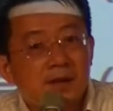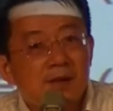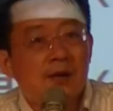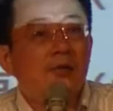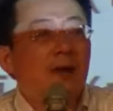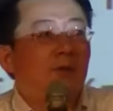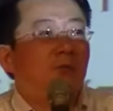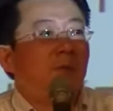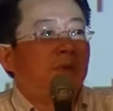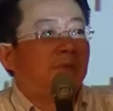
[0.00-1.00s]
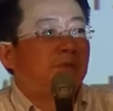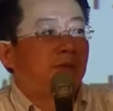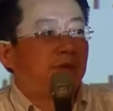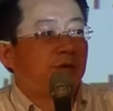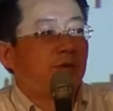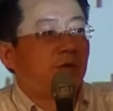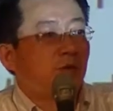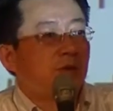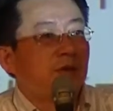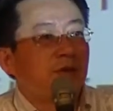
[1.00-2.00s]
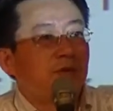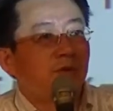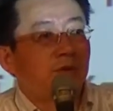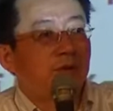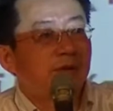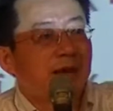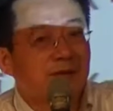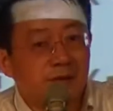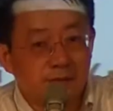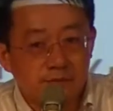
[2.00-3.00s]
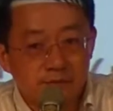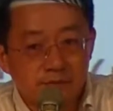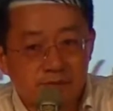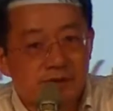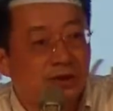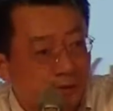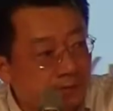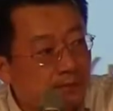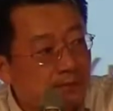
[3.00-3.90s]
那后来我们其实是决定了做价值的坚持，